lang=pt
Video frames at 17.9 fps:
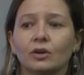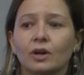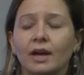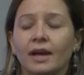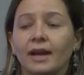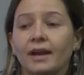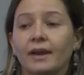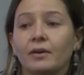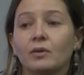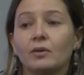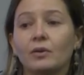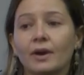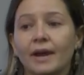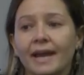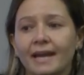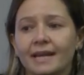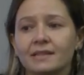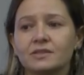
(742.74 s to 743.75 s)
é,
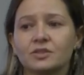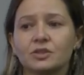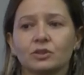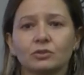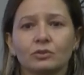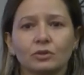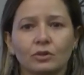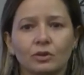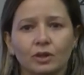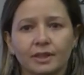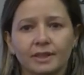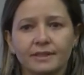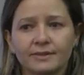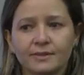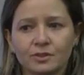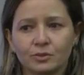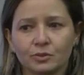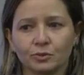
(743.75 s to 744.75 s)
oeste do
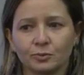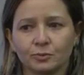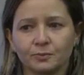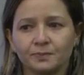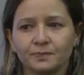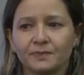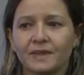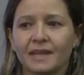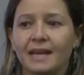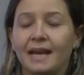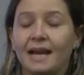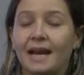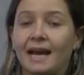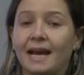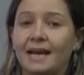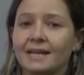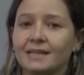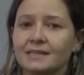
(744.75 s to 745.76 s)
Cone Sul.
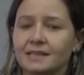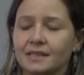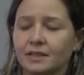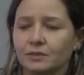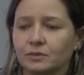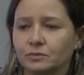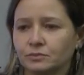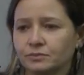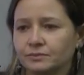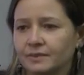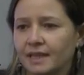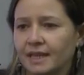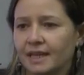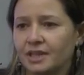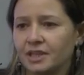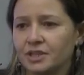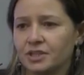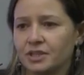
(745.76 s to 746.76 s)
A segunda
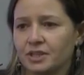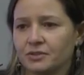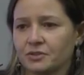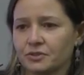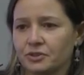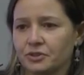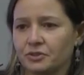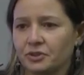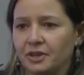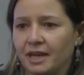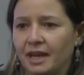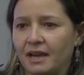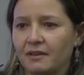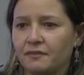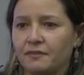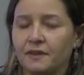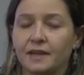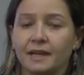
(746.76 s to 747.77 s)
região
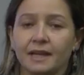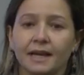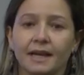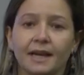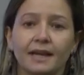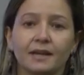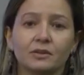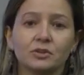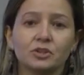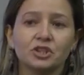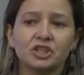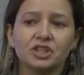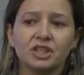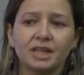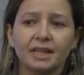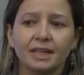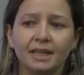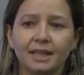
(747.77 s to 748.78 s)
geográfica é o
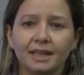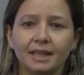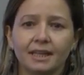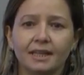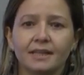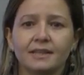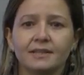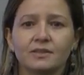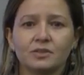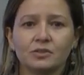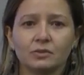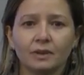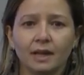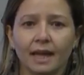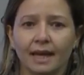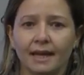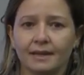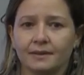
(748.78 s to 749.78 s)
Chile
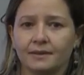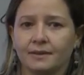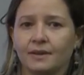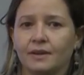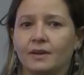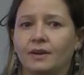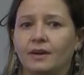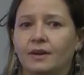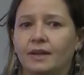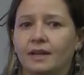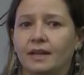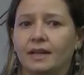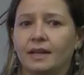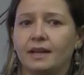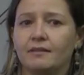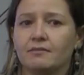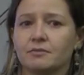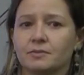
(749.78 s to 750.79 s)
insular. Olha
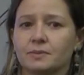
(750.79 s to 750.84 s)
lá, vou